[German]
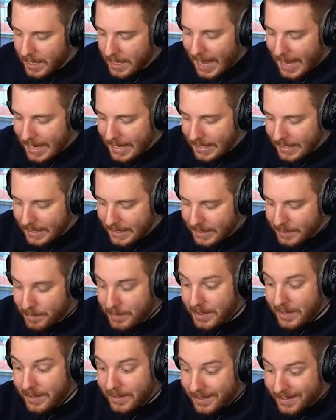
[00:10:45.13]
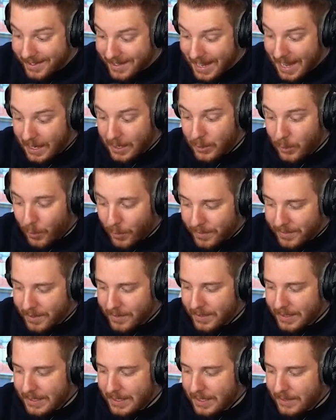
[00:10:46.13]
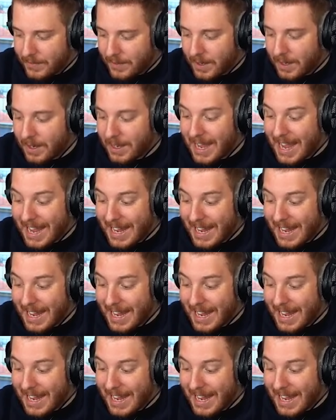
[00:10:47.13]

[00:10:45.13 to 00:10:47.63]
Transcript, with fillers: Eigentlich bin ich ein sehr konservativer,